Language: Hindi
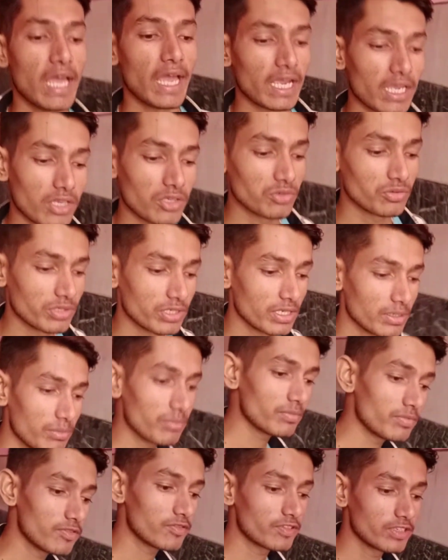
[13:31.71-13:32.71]

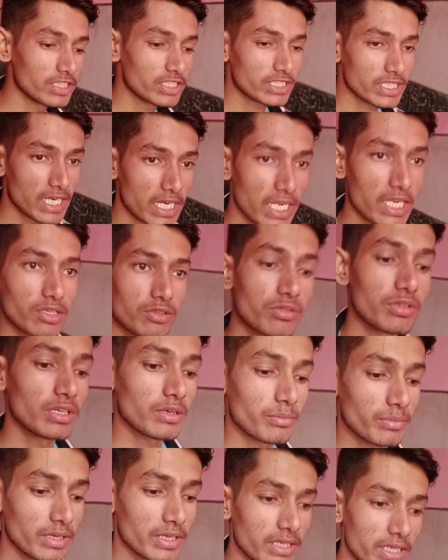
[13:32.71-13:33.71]
एक्वेरियम फिश
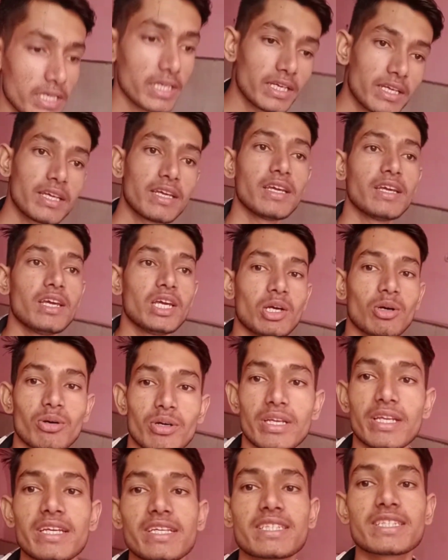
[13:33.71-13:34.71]
एक्वेरियम है ये
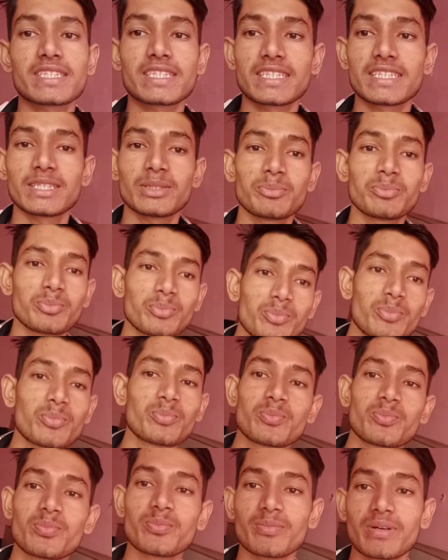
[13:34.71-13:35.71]
और ये इसकी
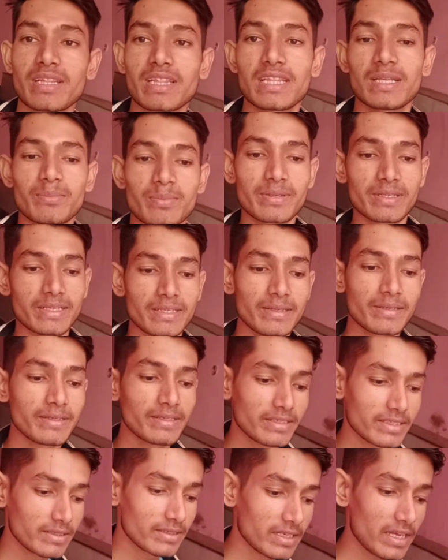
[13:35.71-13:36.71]
मतलब कि
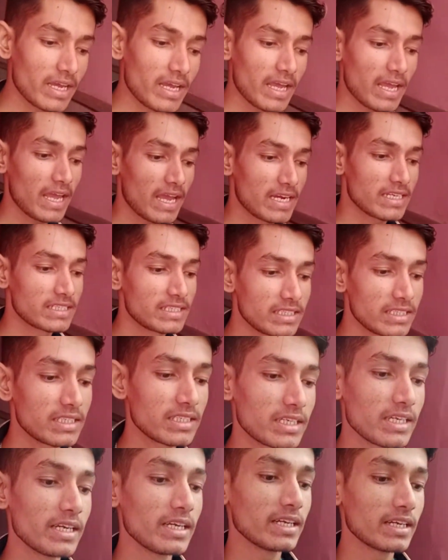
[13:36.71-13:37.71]

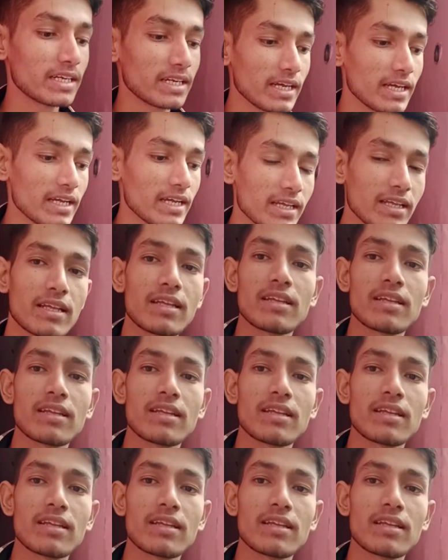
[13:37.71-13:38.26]
एग्ज़िट गेट है